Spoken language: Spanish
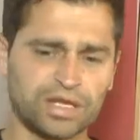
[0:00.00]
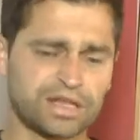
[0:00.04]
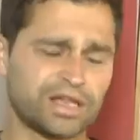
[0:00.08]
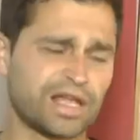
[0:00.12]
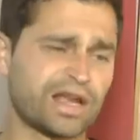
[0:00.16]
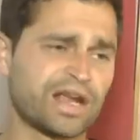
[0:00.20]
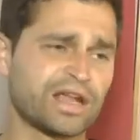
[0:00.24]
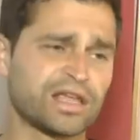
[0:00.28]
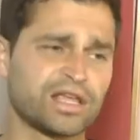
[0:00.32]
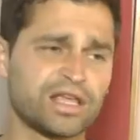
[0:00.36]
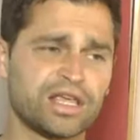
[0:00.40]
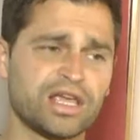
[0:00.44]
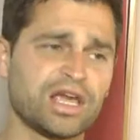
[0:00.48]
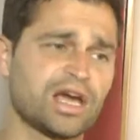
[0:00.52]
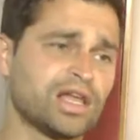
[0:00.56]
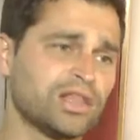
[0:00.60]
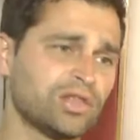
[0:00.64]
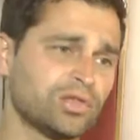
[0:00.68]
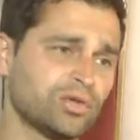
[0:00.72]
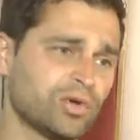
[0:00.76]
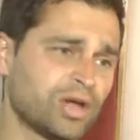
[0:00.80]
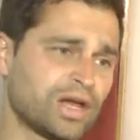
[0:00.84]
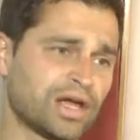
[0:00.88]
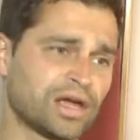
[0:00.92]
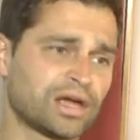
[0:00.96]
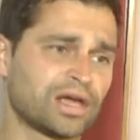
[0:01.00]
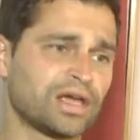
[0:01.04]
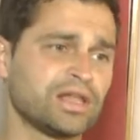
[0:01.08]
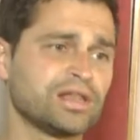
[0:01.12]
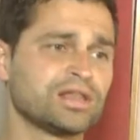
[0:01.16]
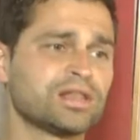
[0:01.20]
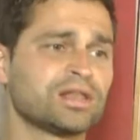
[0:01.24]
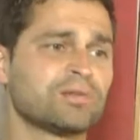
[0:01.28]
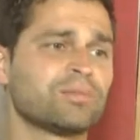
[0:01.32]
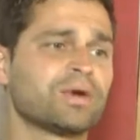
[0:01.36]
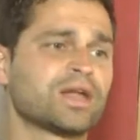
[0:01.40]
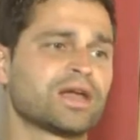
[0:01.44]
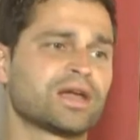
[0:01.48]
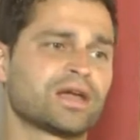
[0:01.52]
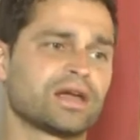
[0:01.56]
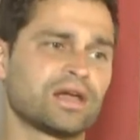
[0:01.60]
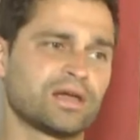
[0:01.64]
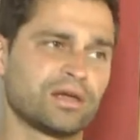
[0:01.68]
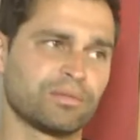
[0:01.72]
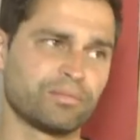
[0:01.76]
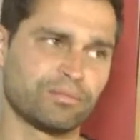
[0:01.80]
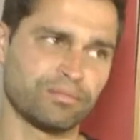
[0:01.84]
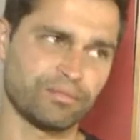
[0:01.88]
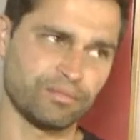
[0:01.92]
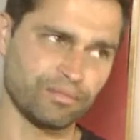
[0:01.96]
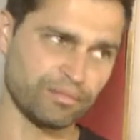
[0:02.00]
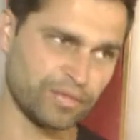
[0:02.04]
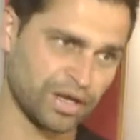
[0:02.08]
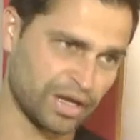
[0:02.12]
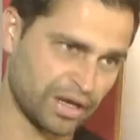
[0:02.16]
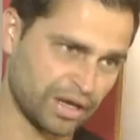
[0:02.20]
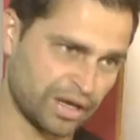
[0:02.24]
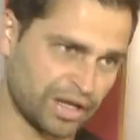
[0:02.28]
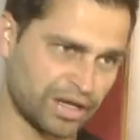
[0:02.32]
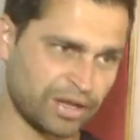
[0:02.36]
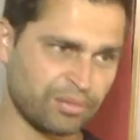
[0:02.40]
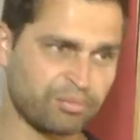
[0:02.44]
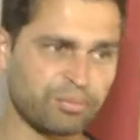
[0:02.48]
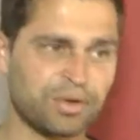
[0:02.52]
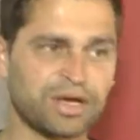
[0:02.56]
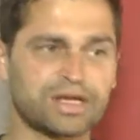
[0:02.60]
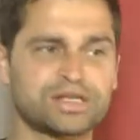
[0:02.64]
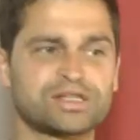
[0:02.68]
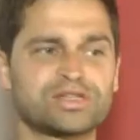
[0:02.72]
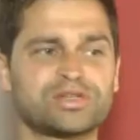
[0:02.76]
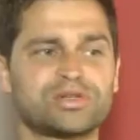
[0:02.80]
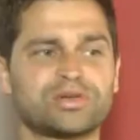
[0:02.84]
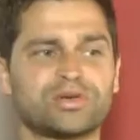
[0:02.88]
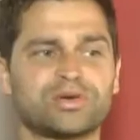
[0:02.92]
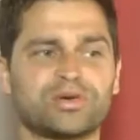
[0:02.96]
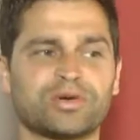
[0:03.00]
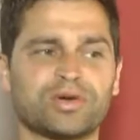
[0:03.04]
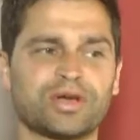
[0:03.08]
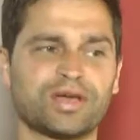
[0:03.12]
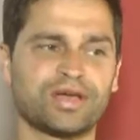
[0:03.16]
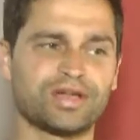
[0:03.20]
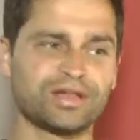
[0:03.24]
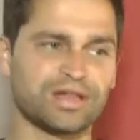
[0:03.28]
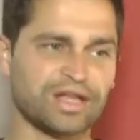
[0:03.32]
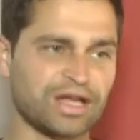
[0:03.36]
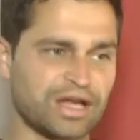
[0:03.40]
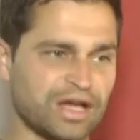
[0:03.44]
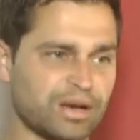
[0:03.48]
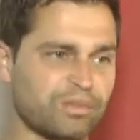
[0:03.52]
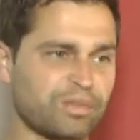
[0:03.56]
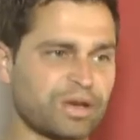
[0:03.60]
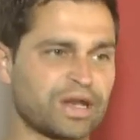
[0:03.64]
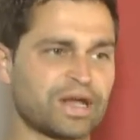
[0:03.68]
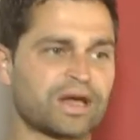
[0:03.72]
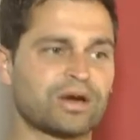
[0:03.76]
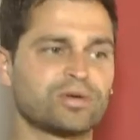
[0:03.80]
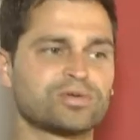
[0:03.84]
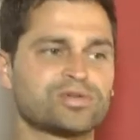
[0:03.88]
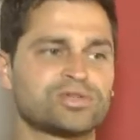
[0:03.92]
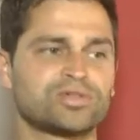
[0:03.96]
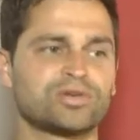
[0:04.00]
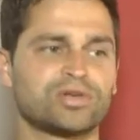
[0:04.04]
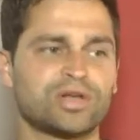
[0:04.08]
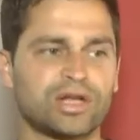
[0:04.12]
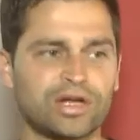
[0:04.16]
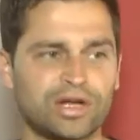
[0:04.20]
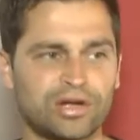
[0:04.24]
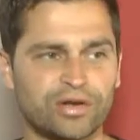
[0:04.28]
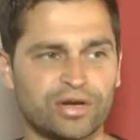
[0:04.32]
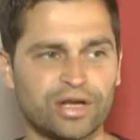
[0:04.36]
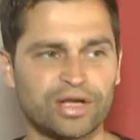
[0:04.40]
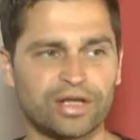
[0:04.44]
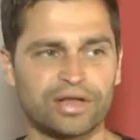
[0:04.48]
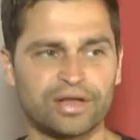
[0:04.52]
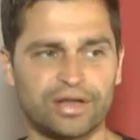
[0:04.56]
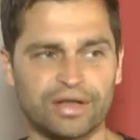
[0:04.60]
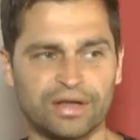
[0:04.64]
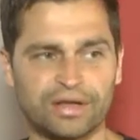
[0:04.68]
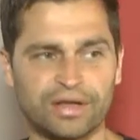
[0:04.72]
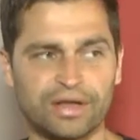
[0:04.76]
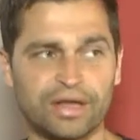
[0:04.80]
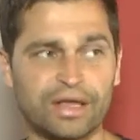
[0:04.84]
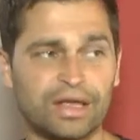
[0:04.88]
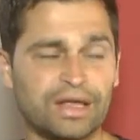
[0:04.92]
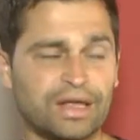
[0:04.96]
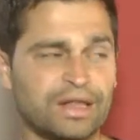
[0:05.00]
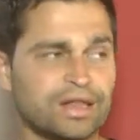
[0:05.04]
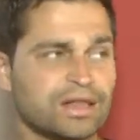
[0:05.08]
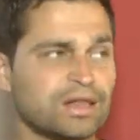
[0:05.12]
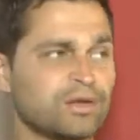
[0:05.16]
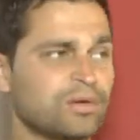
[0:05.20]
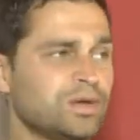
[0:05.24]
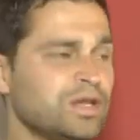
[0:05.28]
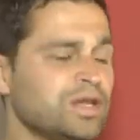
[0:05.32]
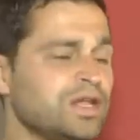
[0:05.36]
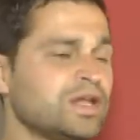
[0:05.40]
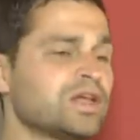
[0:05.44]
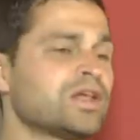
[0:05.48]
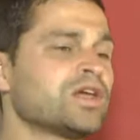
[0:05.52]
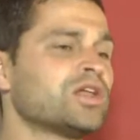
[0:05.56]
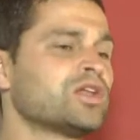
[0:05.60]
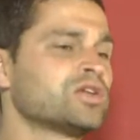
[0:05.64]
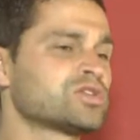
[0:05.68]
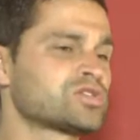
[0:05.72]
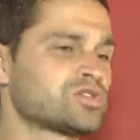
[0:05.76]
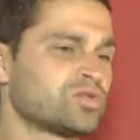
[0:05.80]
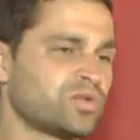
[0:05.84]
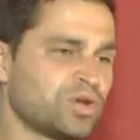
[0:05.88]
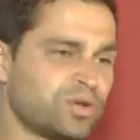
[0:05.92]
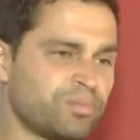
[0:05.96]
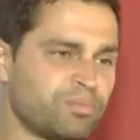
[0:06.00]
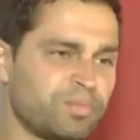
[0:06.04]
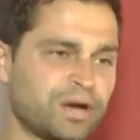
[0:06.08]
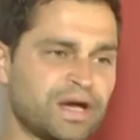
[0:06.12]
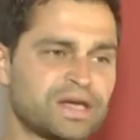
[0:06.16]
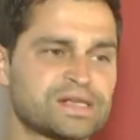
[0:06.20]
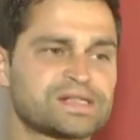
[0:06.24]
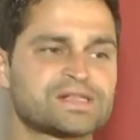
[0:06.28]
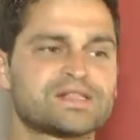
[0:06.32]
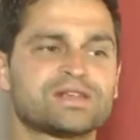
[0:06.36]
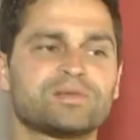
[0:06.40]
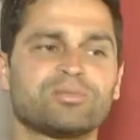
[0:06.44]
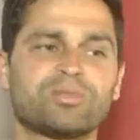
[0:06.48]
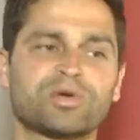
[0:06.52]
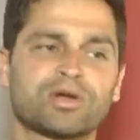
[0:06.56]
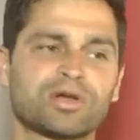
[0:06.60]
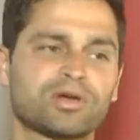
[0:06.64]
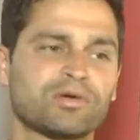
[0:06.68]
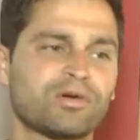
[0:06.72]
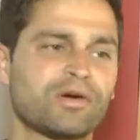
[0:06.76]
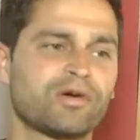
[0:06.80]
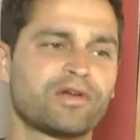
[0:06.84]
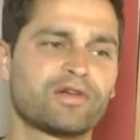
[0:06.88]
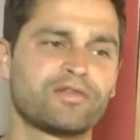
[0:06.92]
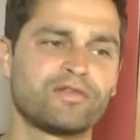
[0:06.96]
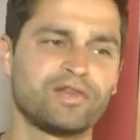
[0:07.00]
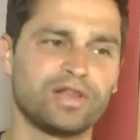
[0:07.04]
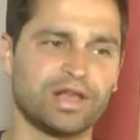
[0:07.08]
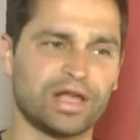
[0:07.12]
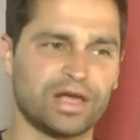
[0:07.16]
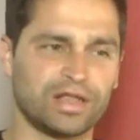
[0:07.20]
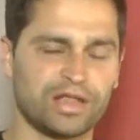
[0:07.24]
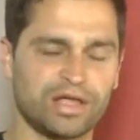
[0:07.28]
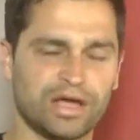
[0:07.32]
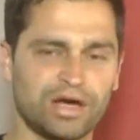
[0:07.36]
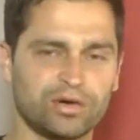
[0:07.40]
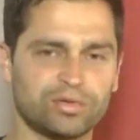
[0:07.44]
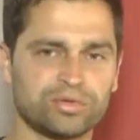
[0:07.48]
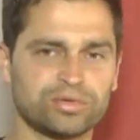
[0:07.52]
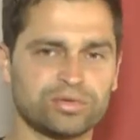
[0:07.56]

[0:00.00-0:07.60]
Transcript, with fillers: estarán guiando a la gente para que venga despacio, que tenga precaución a la hora de, venir, que no sobrepase porque va a haber filas de